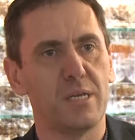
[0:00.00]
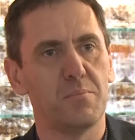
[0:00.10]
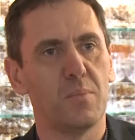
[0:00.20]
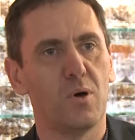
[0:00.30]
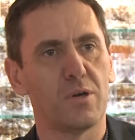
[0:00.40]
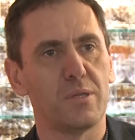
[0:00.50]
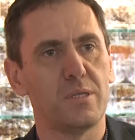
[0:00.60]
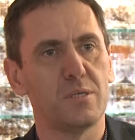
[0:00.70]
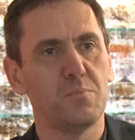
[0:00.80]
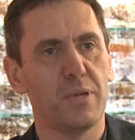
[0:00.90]
eben auch in
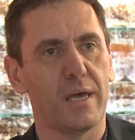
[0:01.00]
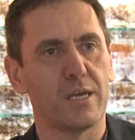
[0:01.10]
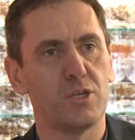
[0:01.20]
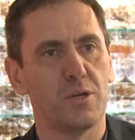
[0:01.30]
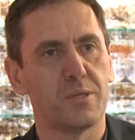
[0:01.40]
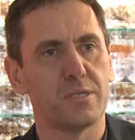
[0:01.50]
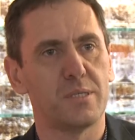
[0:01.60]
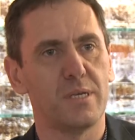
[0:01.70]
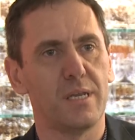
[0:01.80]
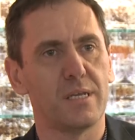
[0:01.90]
diesem Bereich schaut, dass
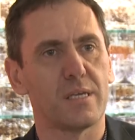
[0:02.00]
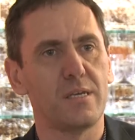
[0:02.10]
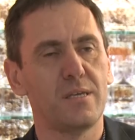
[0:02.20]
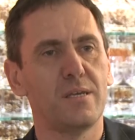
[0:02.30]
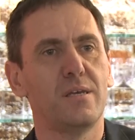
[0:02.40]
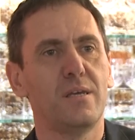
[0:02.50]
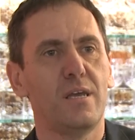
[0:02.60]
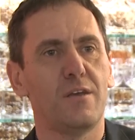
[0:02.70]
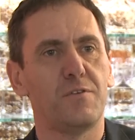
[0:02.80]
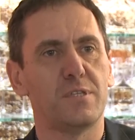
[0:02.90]
die
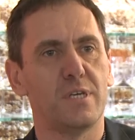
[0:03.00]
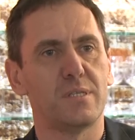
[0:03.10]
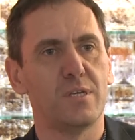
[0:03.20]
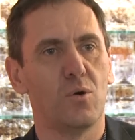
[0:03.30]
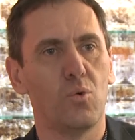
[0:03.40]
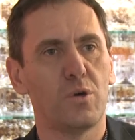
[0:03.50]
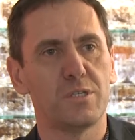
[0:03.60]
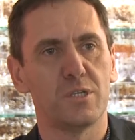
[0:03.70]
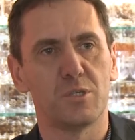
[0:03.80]
Energieeffizienz sehr hoch ist,